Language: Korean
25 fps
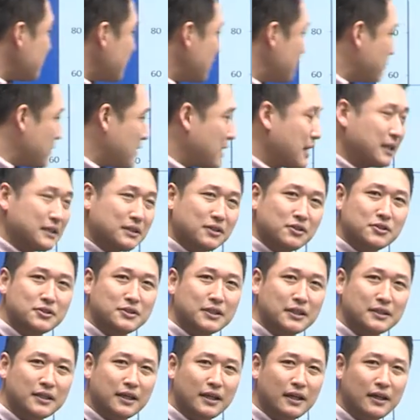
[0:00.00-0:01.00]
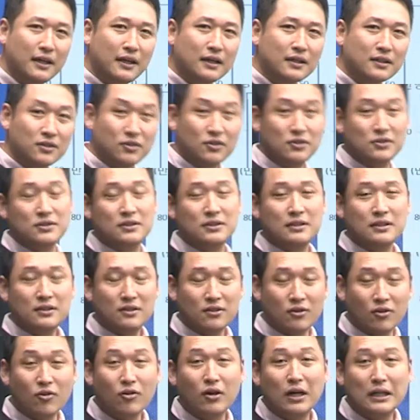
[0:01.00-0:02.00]
밀레니얼 세대 그런
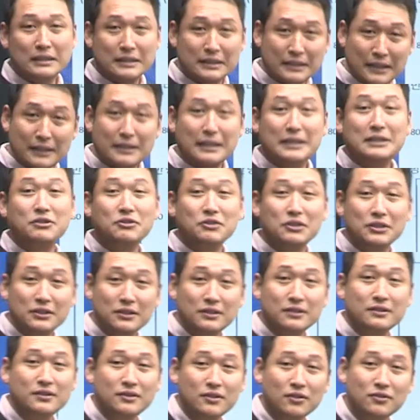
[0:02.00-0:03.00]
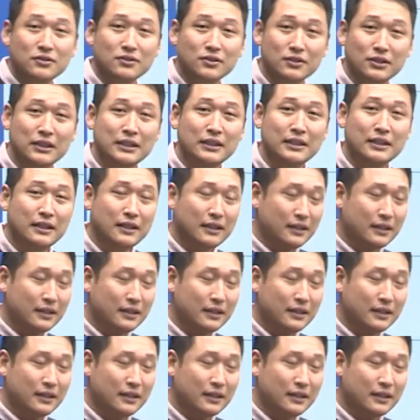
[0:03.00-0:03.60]
여러 가지 세대적인 특성들이